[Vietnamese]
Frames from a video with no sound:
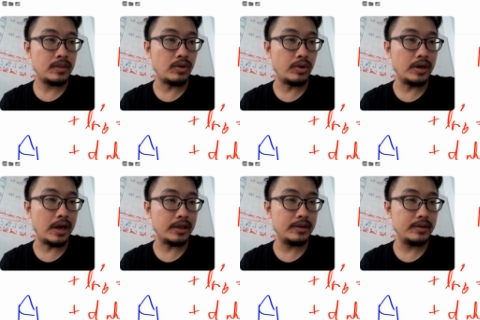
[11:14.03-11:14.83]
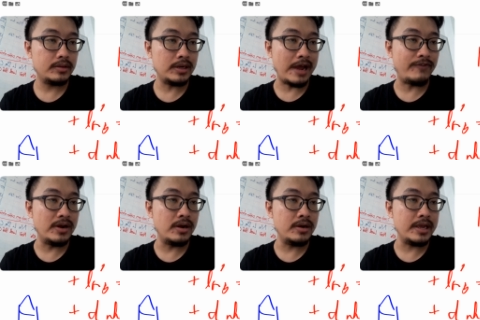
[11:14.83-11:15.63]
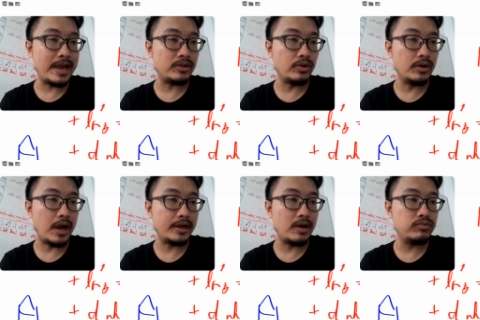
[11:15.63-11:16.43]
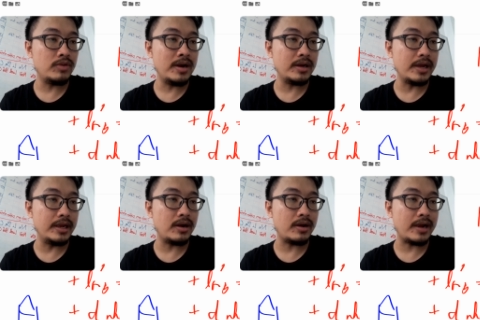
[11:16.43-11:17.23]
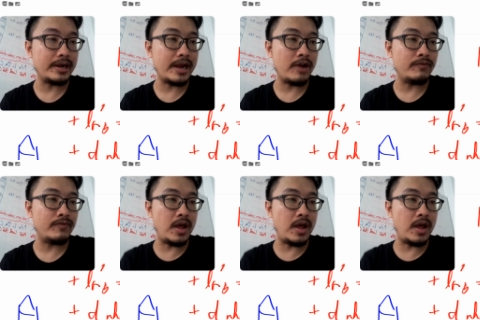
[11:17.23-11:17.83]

thuận lợi tức là phản ứng diễn ra thuận lợi không có bất kỳ cái khó khăn nào